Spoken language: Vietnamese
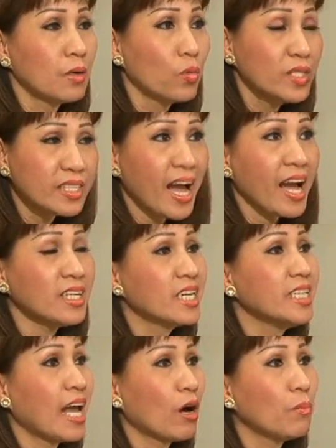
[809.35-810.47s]
buổi sáng khi
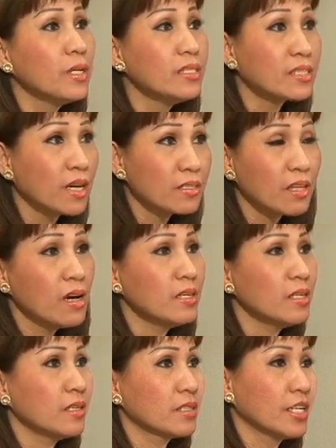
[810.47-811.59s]
nào ông linh trần tới
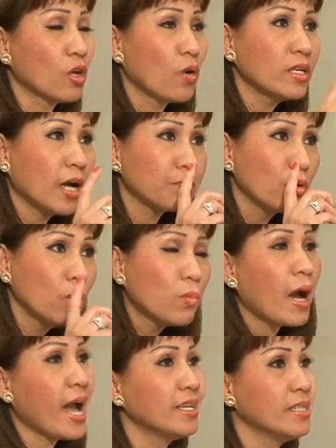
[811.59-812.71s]
thì nói gặp tôi lúc
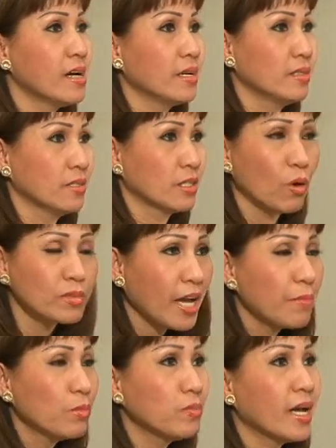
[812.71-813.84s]
2 giờ không
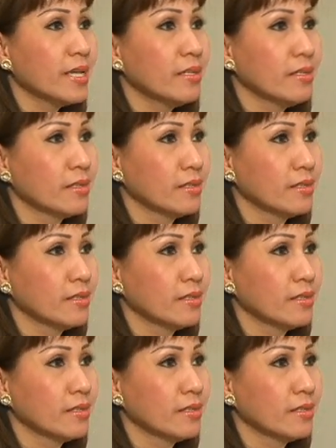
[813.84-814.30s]
sai một giây